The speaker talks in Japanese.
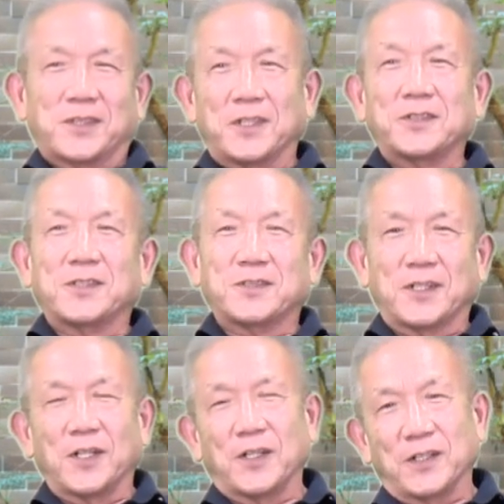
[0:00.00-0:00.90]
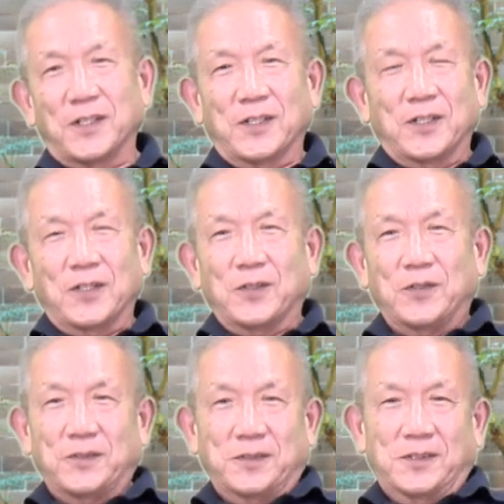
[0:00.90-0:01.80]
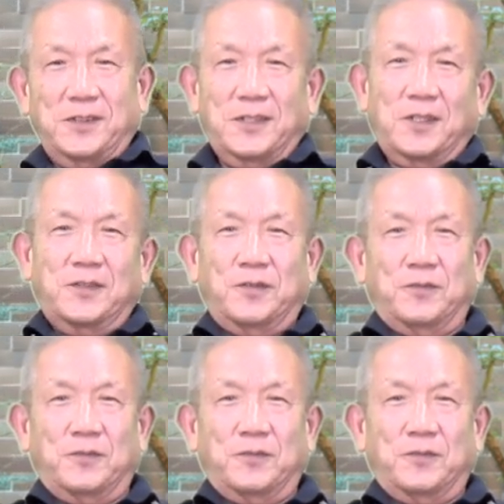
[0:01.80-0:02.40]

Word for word: たりですねこんな